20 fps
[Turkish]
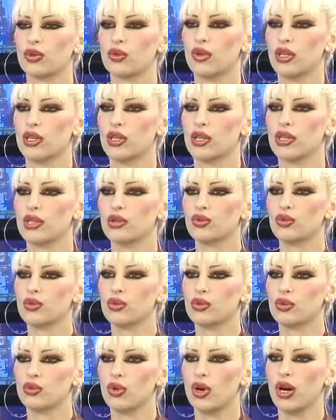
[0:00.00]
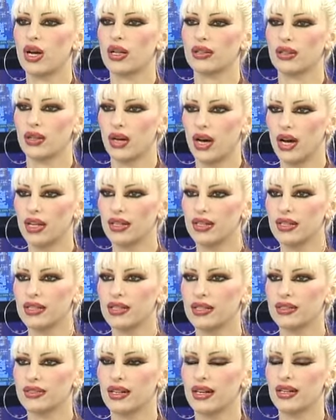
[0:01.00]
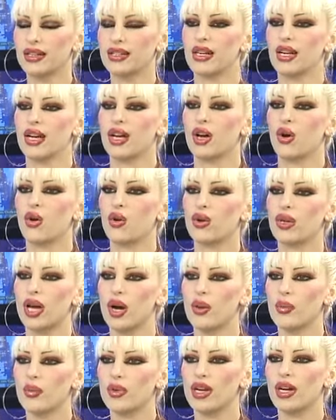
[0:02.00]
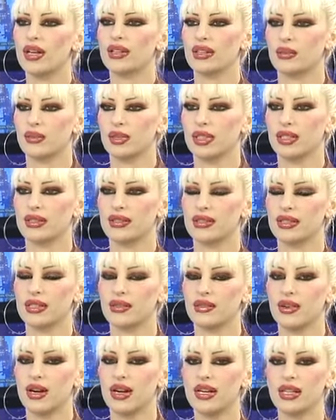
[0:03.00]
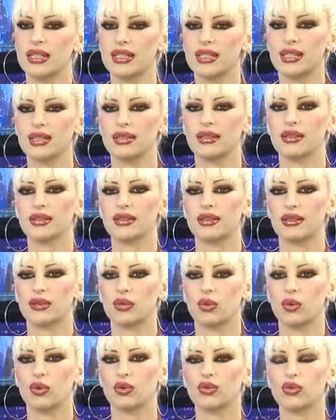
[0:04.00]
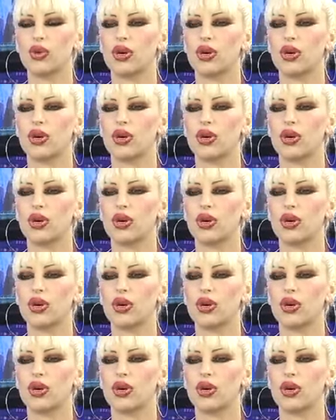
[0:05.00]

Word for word: ve yere düştüğü an, ana kadar o yaprağın da bir kaderi var. İnsanın da doğduğu